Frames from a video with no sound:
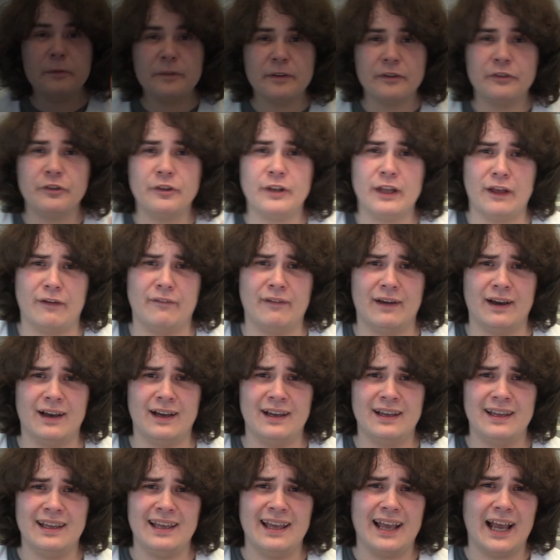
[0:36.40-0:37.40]
oro
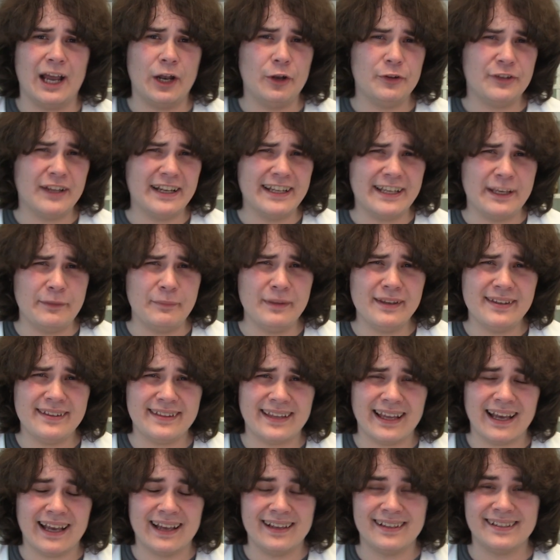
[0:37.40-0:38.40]
obsesionaba a los
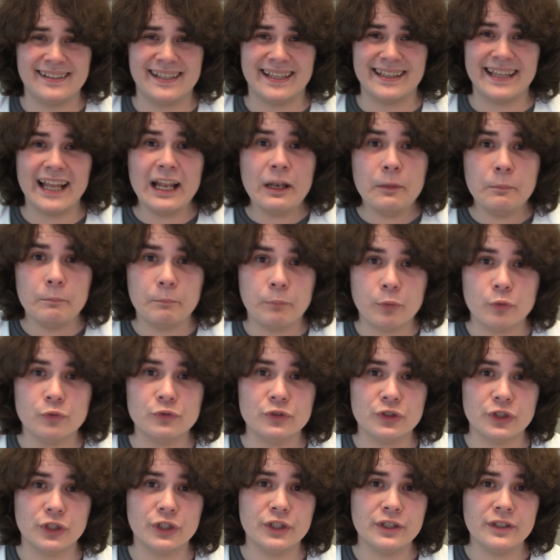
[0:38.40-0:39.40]
alquimistas hasta tal
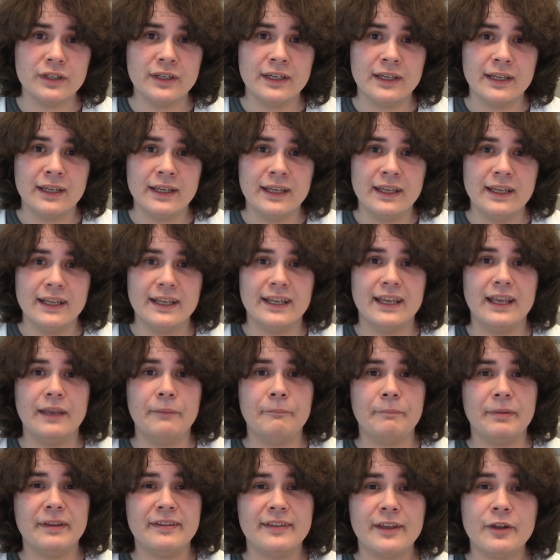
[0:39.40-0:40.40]
punto
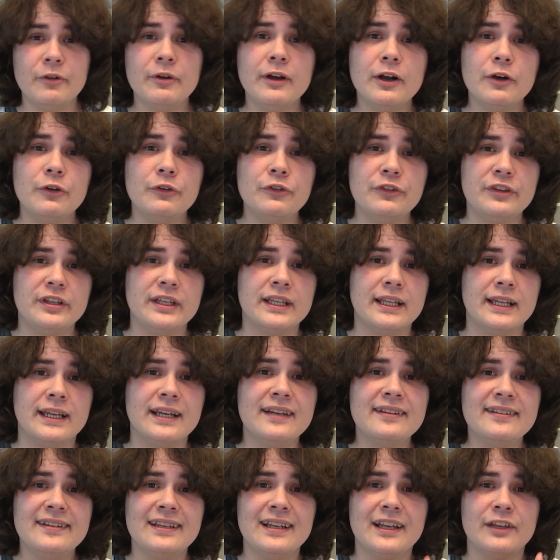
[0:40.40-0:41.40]
que empezaron a
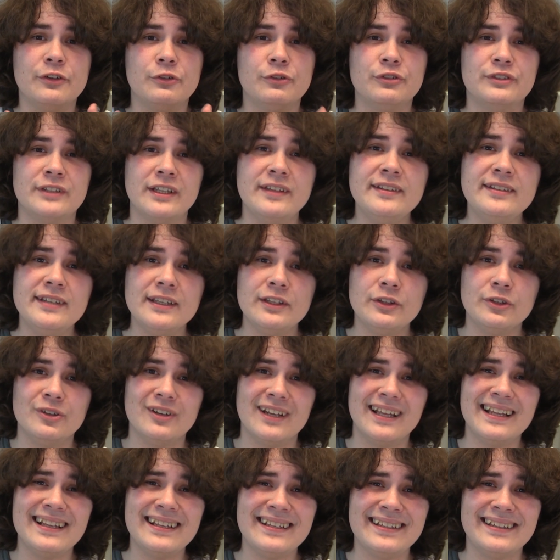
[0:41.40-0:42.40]
considerar si las sustancias
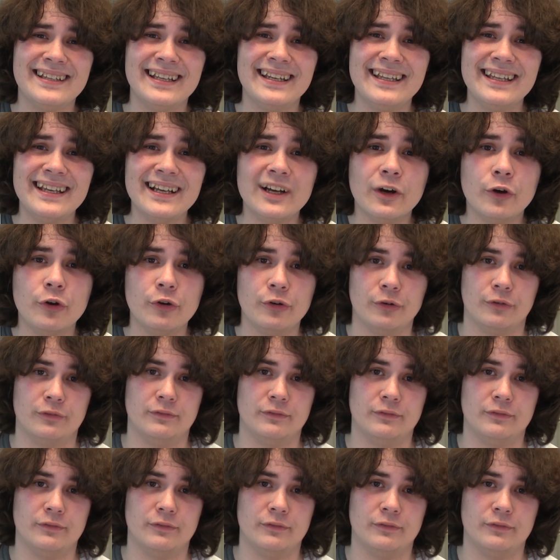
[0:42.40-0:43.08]
doradas tenían